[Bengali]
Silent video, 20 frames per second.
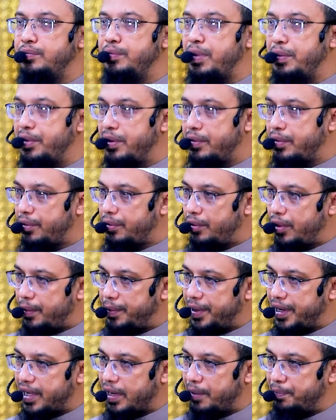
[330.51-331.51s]
বিভিন্নভাবে
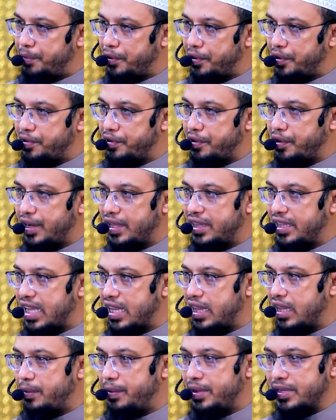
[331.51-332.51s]
ওলামা ইকরাম পরক করেন
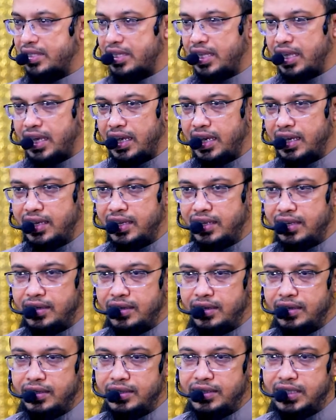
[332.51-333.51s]
ধান্দাবাজ না
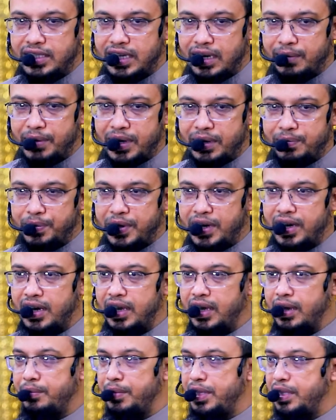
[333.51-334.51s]
চিটার বাটপার
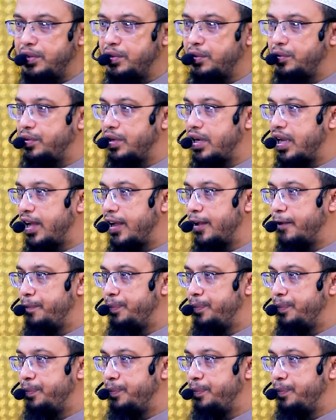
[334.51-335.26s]
না মিথ্যুক না